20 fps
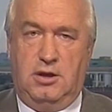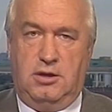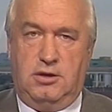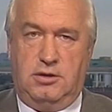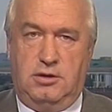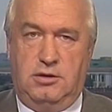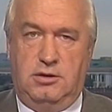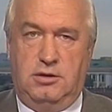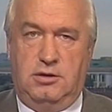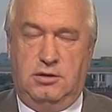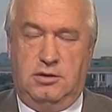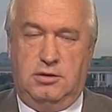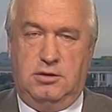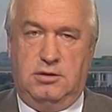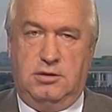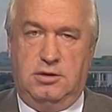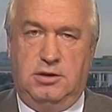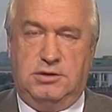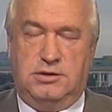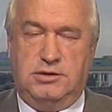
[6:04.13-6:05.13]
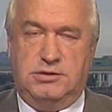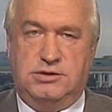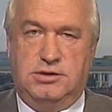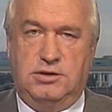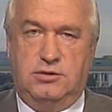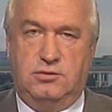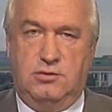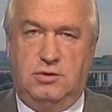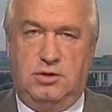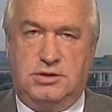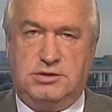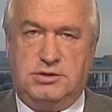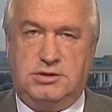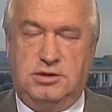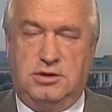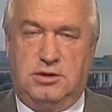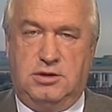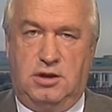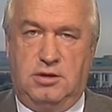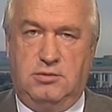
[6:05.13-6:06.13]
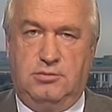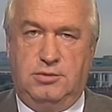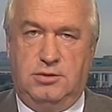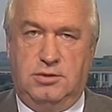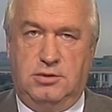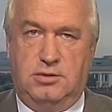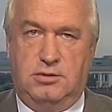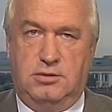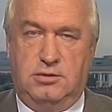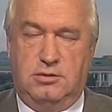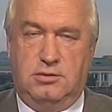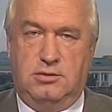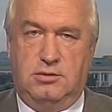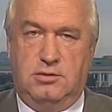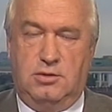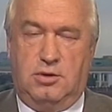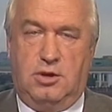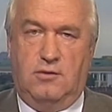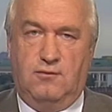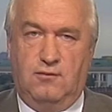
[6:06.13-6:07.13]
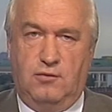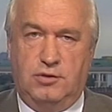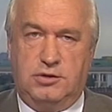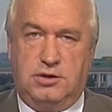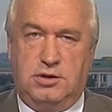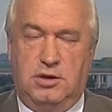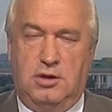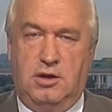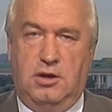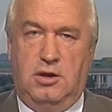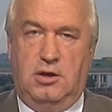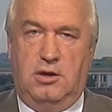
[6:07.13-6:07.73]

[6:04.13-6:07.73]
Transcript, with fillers: и эта ситуация как бы кого-то